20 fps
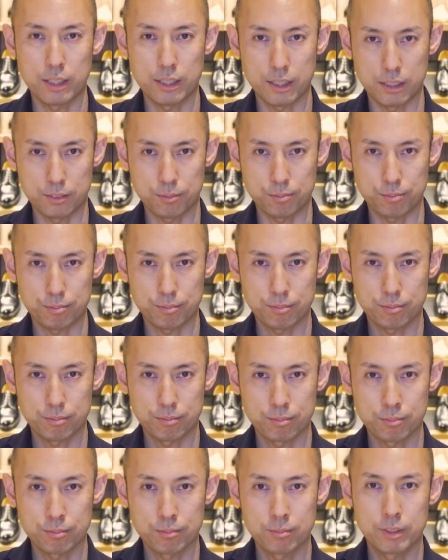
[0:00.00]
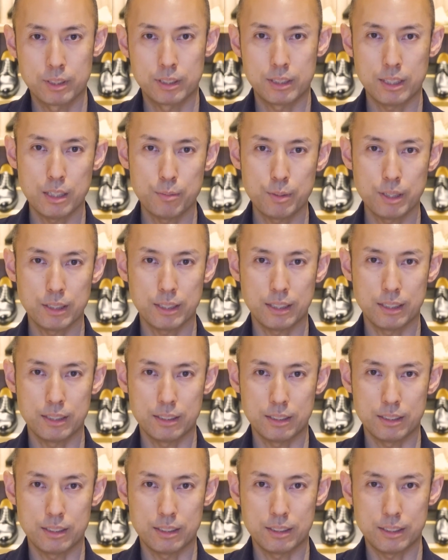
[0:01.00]
アラン、ぜひ皆さ
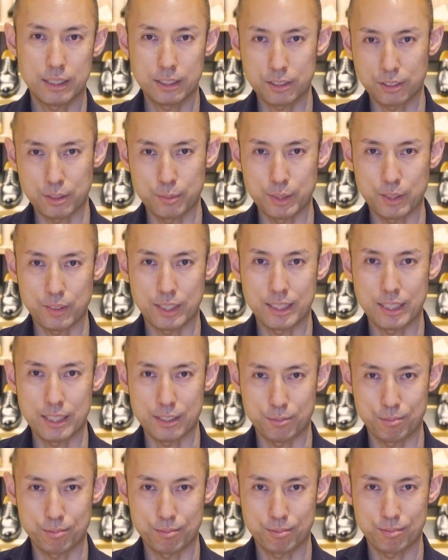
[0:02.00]
んチェックしてみてください。